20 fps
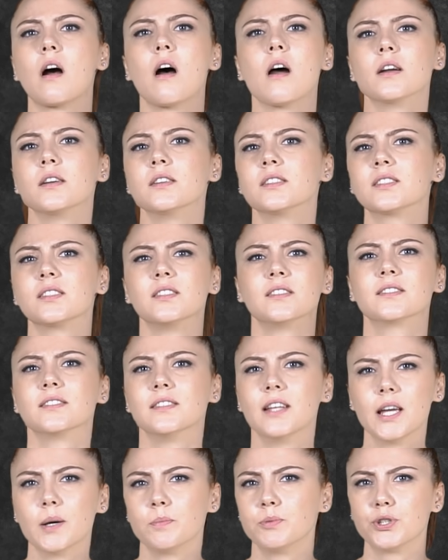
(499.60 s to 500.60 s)
karnı
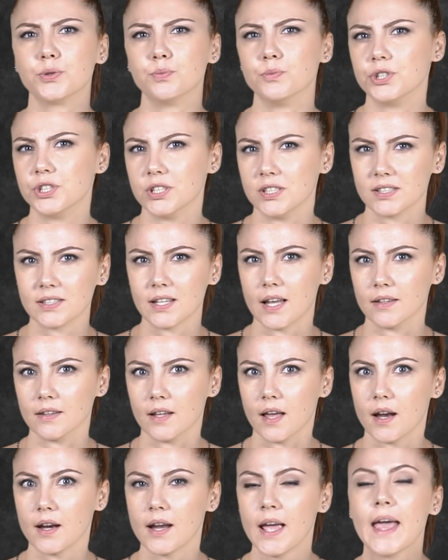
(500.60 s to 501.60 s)
sırtına yapışmış
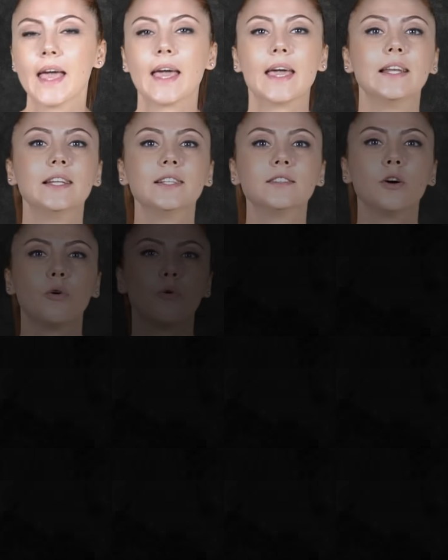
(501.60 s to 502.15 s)
insanlar, elinde